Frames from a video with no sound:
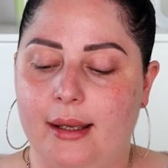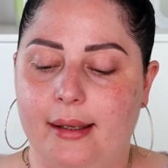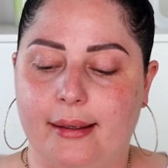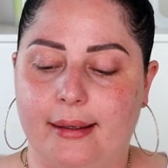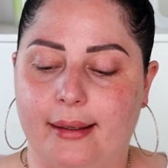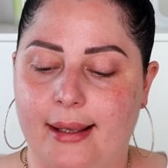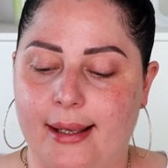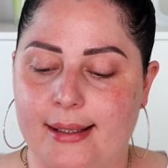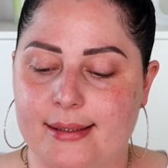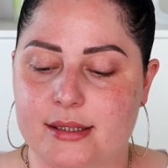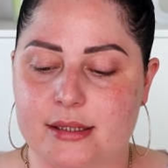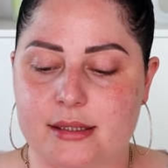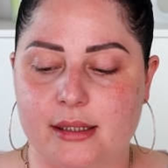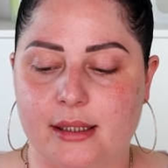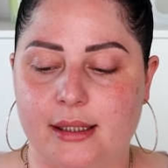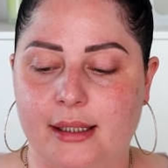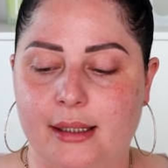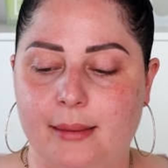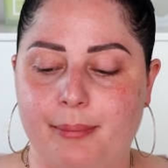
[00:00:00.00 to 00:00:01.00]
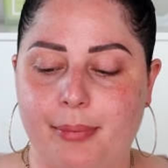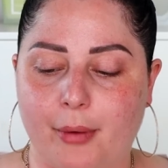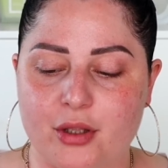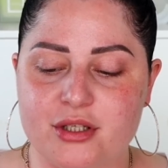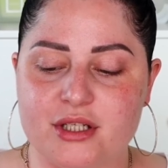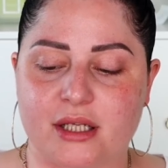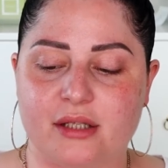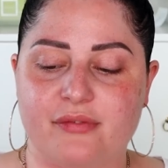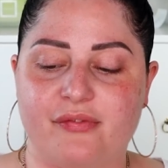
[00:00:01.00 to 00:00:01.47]
ragazzi il
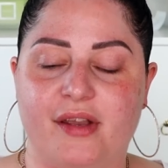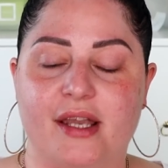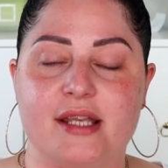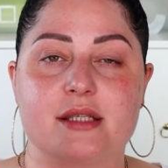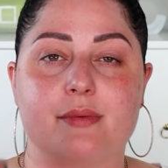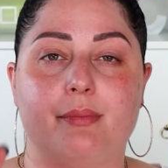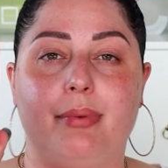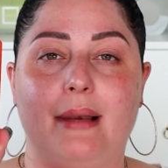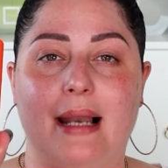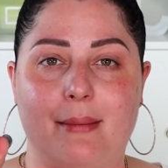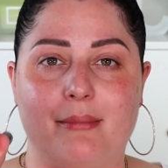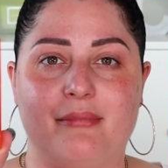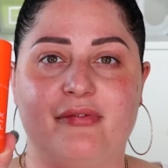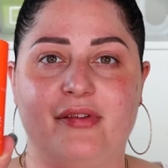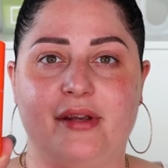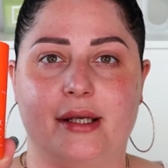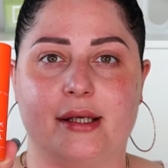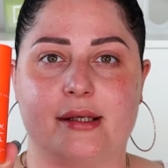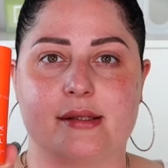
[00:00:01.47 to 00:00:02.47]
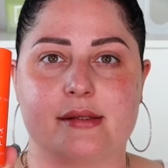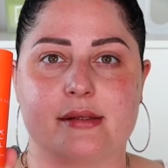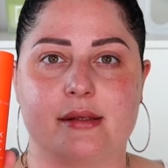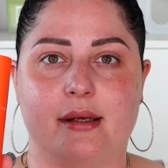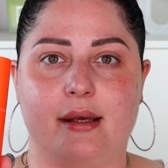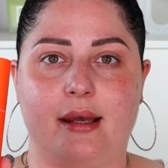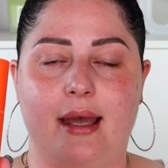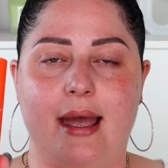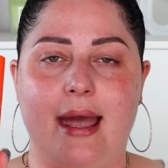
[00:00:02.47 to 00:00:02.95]
project face plum fix
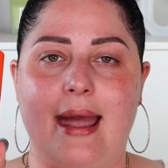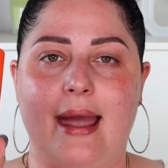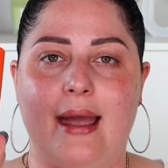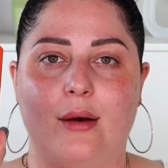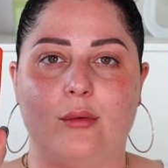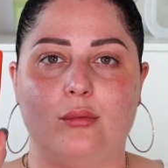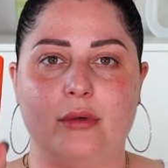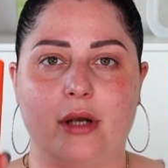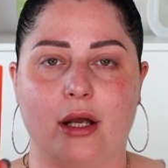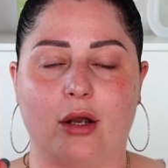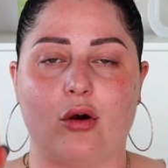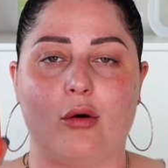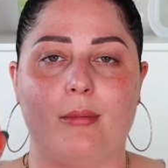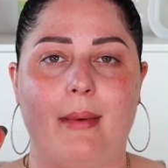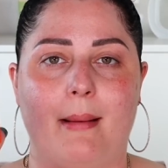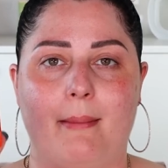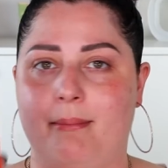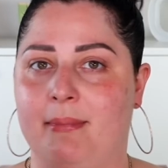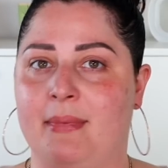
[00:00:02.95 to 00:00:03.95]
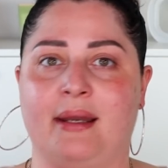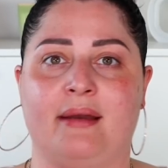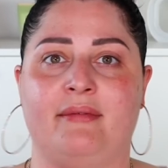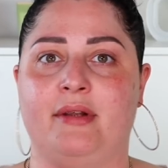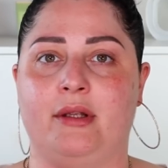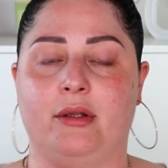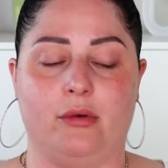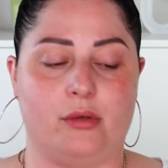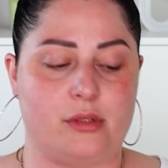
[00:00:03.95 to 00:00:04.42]
è una roba
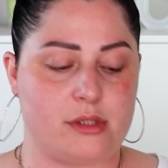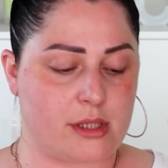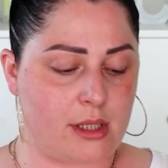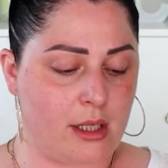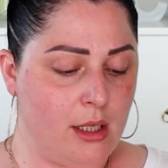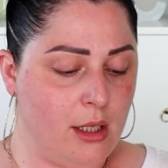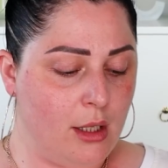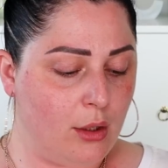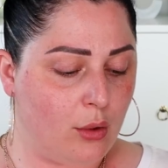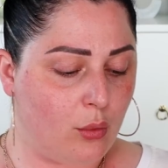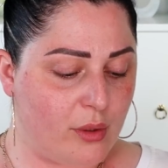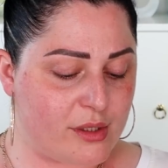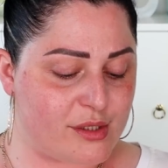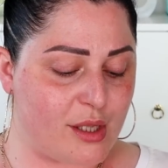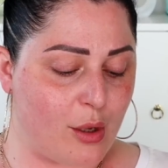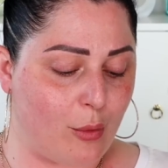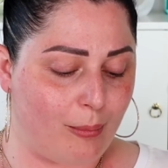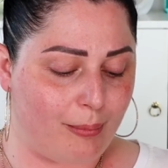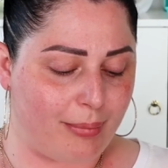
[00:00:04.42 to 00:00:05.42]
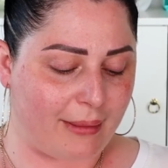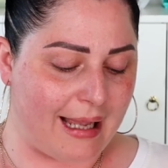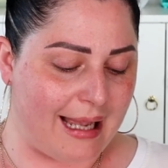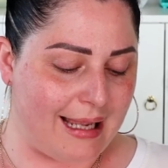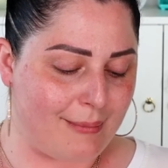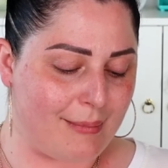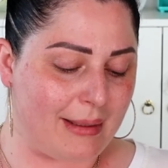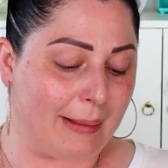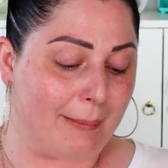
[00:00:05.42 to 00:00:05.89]
meravigliosa questo è un
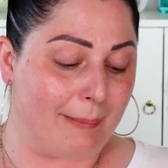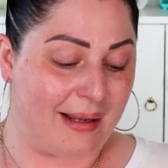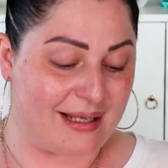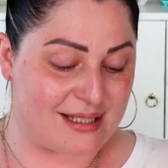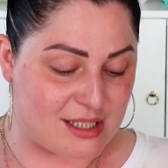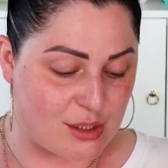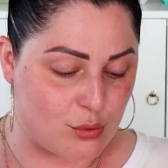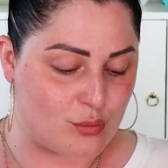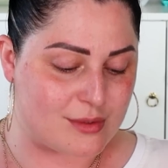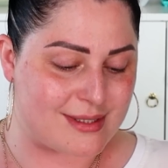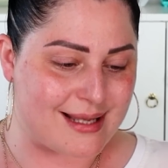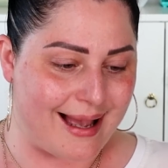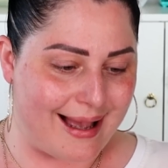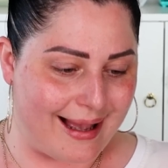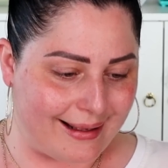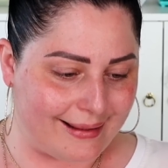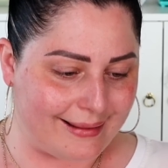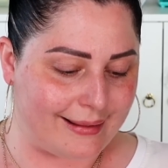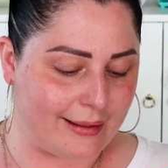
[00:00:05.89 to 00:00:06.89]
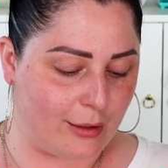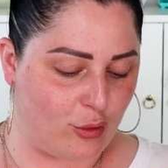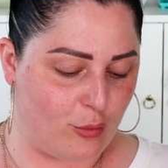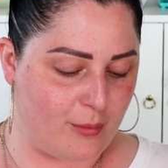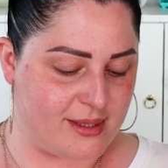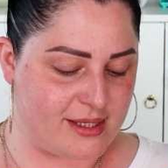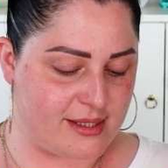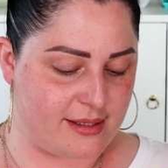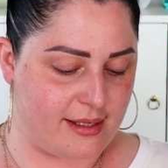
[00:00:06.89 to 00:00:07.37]
primer ma si usa anche
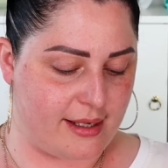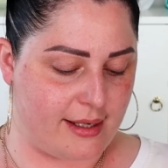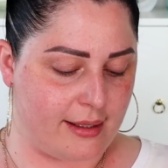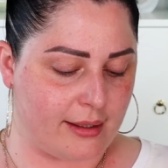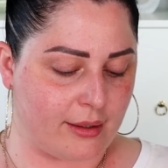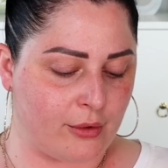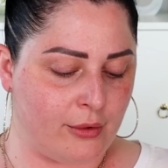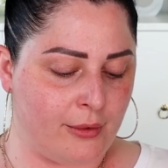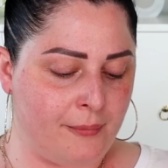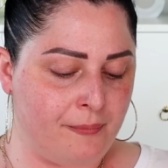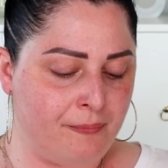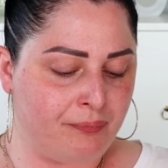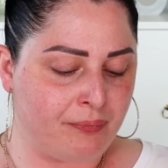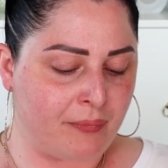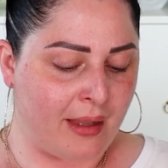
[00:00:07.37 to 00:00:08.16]
come siero